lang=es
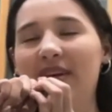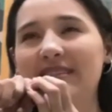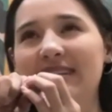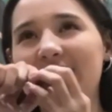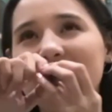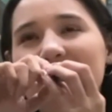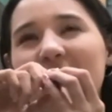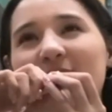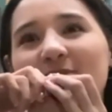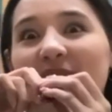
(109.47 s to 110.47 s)
voy a estar
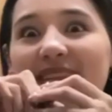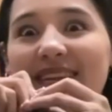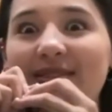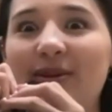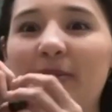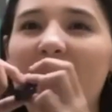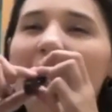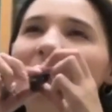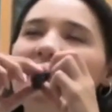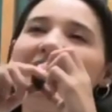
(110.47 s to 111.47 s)
haciendo durante todo el video.